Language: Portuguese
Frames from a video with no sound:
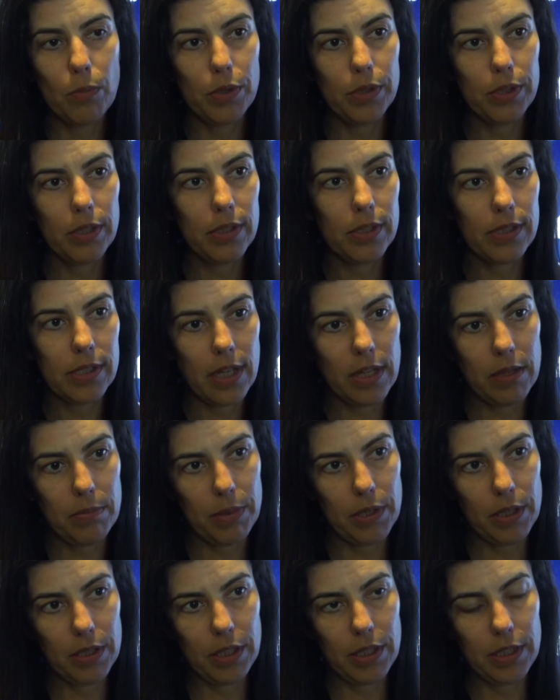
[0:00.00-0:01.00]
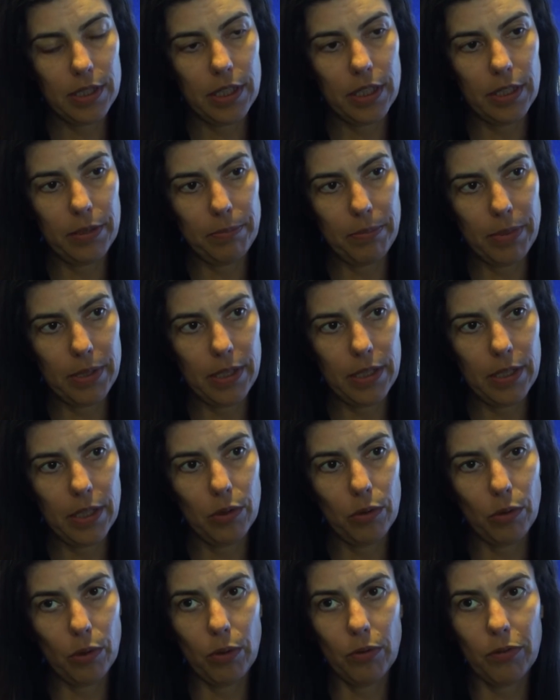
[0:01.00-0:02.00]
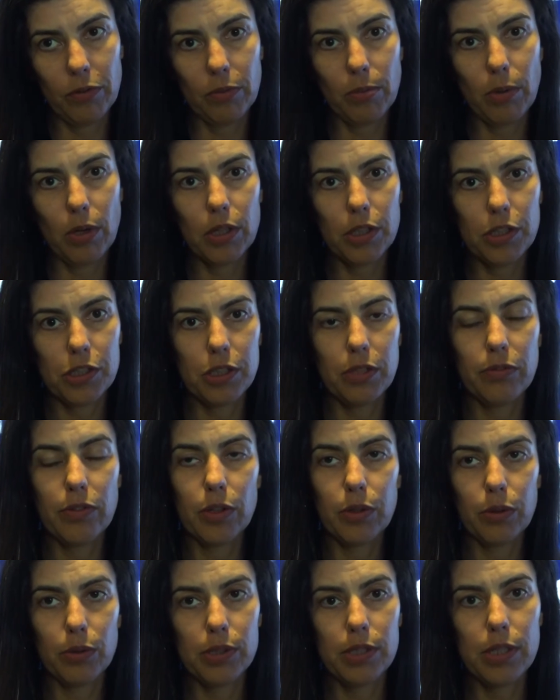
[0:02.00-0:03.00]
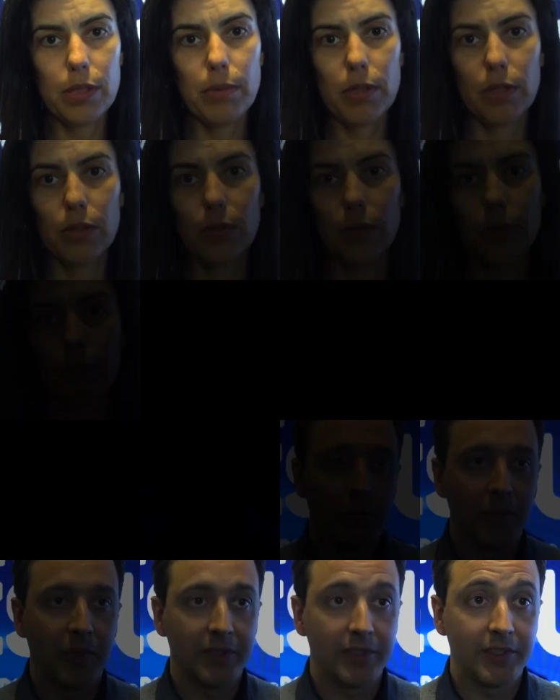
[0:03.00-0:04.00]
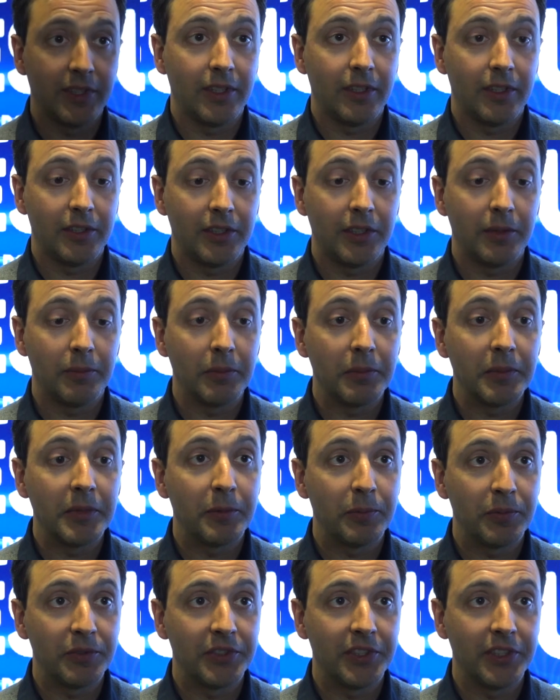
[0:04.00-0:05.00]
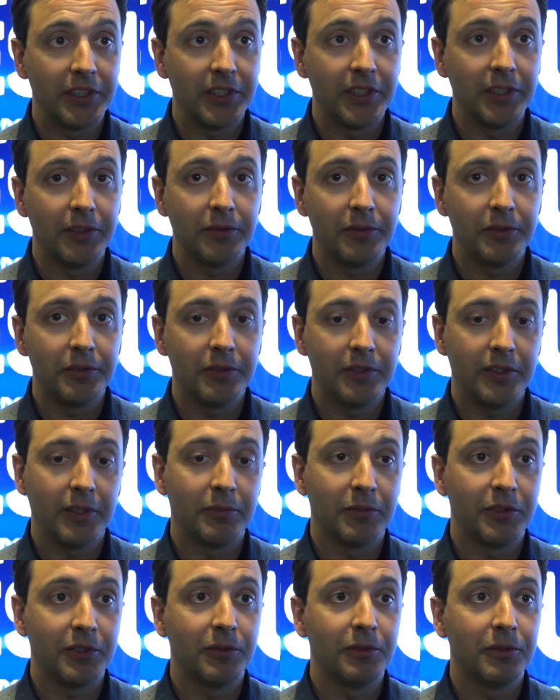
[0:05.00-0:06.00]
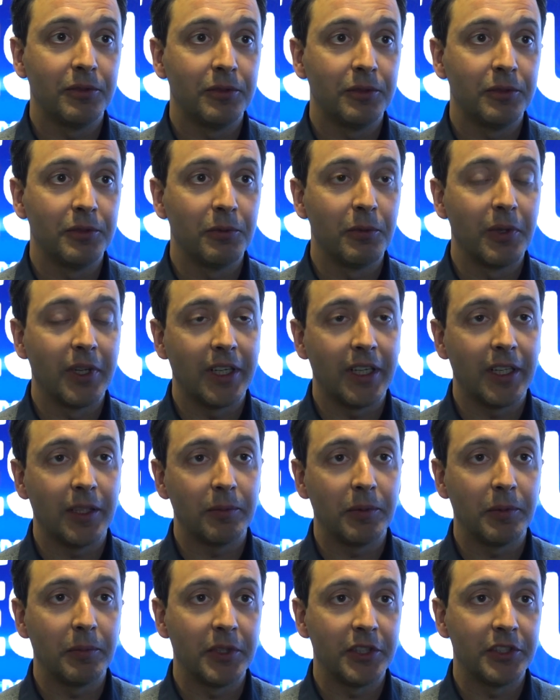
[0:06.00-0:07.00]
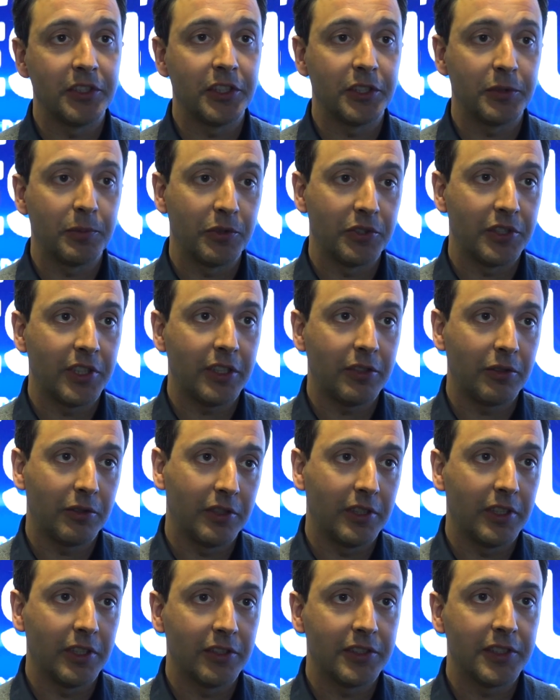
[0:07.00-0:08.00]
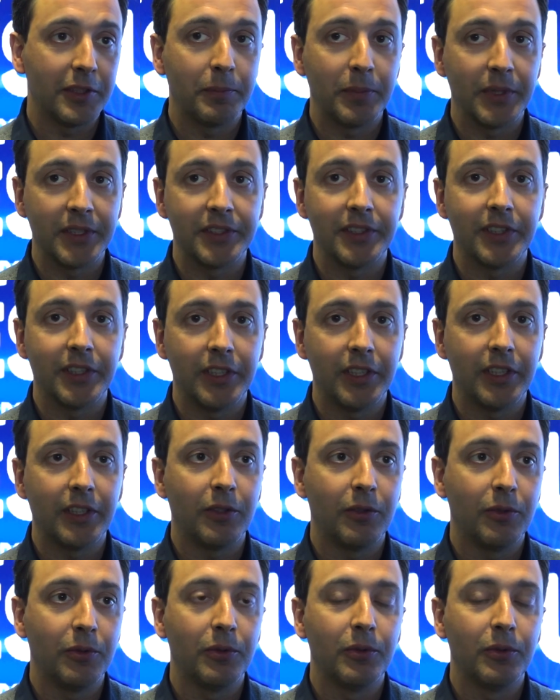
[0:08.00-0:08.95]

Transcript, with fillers: muito interessante para trazer para dentro do futebol este nível de conhecimento. É, o balanço é extremamente positivo, estamos no, no arranque pelo menos deste projeto ou da nossa parceria com